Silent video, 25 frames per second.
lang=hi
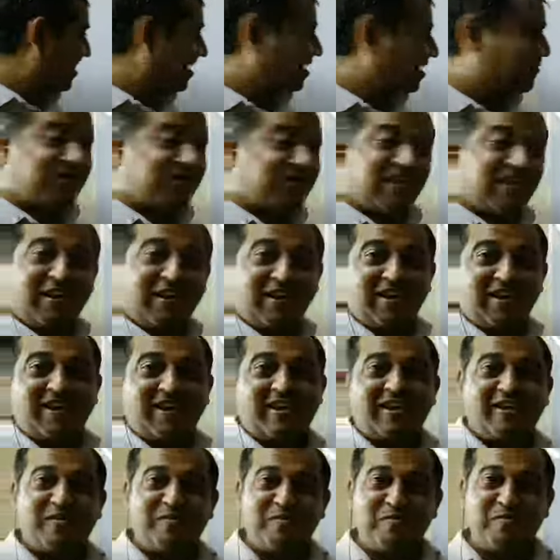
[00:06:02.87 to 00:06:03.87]
आपके
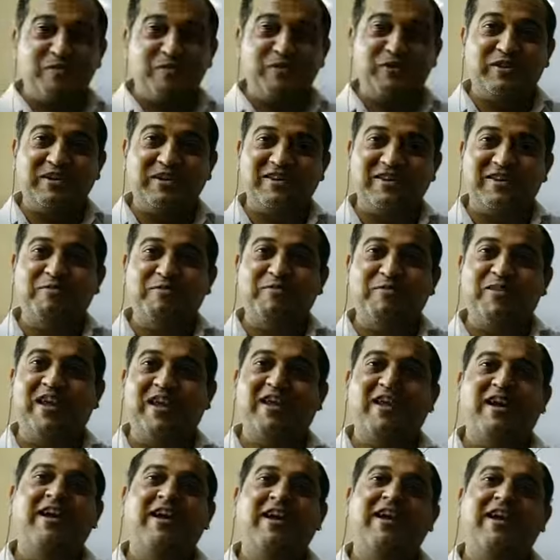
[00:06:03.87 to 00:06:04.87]
मुंह से शब्द क्या
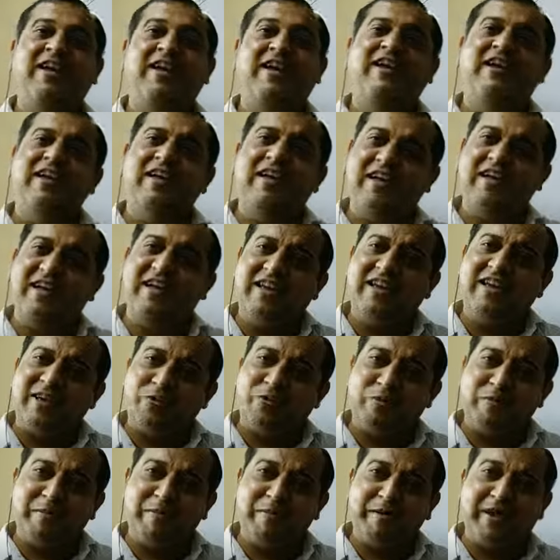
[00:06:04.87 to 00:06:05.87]
निकलेगा एक ही
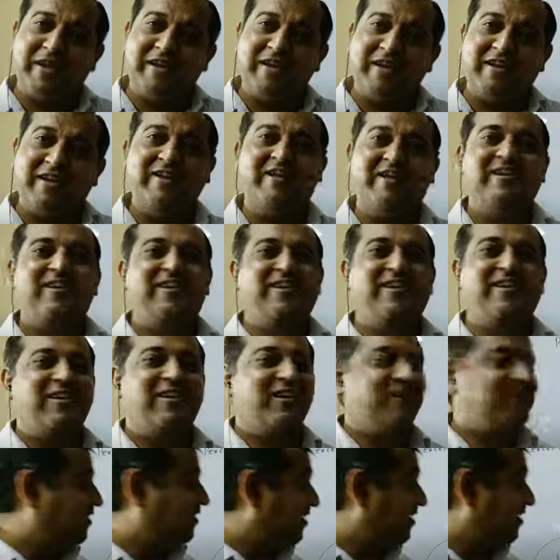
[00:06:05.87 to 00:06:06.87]
रुपया बढ़ा है
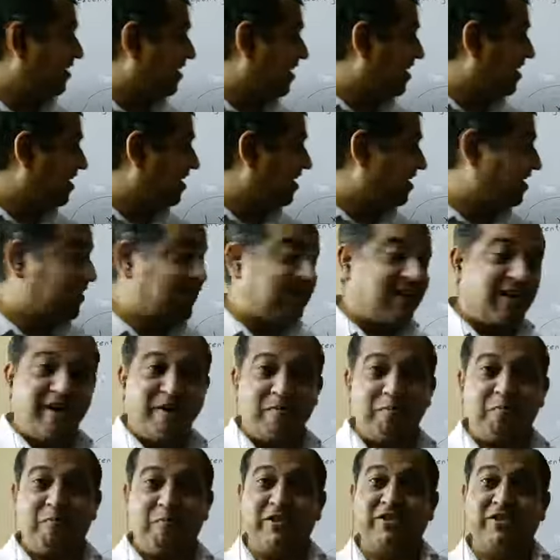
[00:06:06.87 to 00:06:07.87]
पर यहां क्या निकलेगा
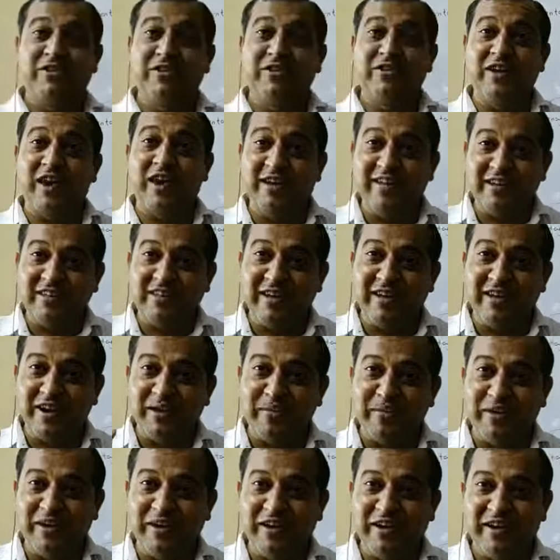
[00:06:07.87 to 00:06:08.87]
पचास हजार
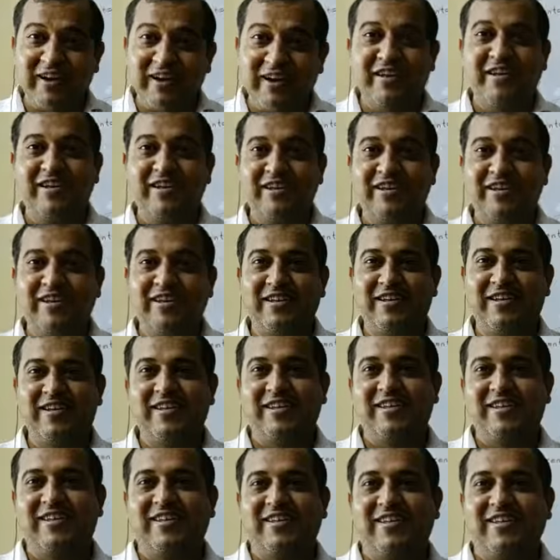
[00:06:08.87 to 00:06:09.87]
बढ़ गए
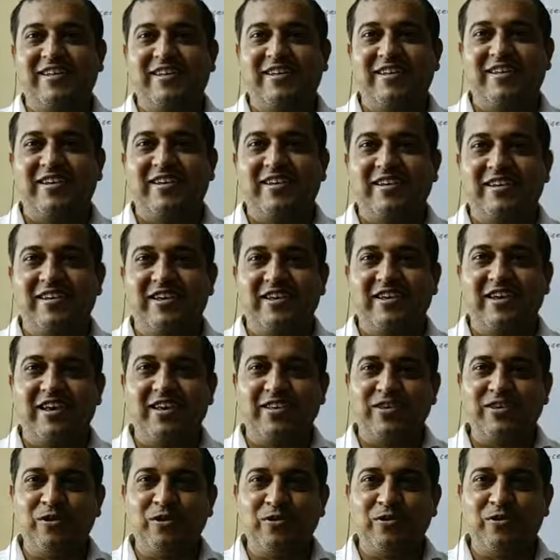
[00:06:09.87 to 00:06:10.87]
यस
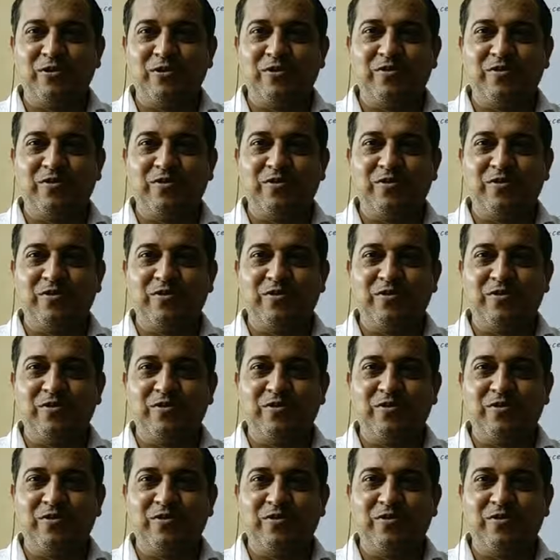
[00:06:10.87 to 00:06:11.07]
नो